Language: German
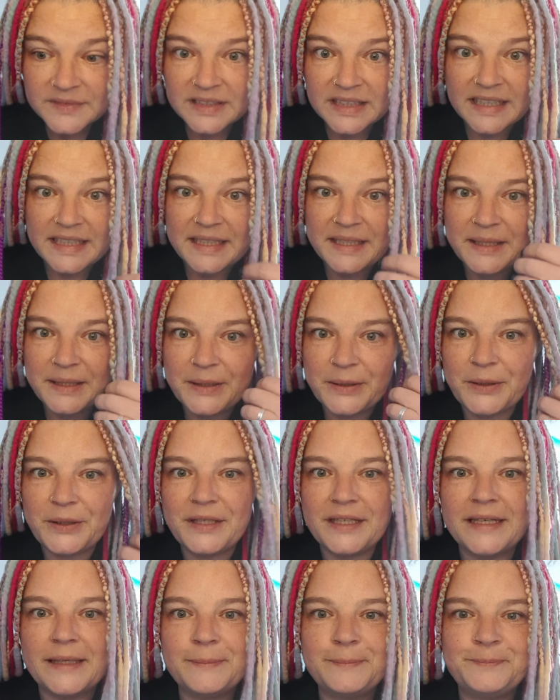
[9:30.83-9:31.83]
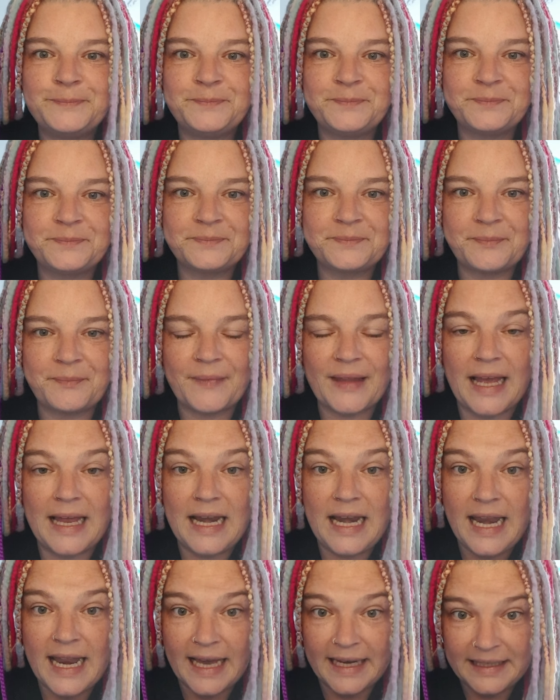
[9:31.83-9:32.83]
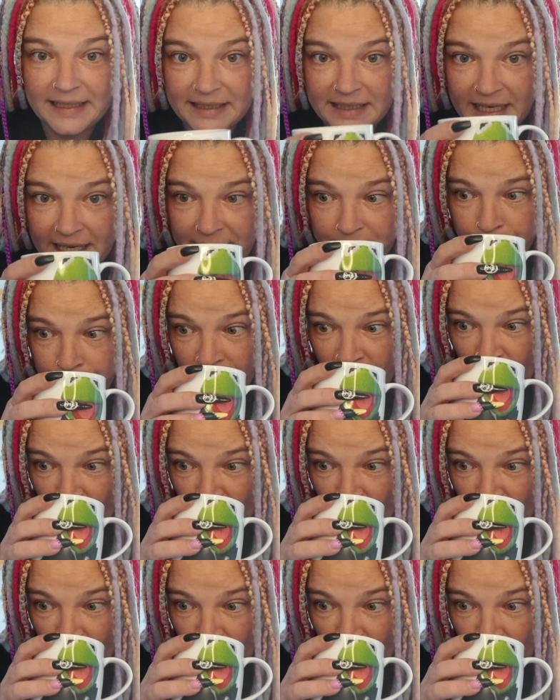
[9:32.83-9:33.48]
riechen könnte. Leider nein.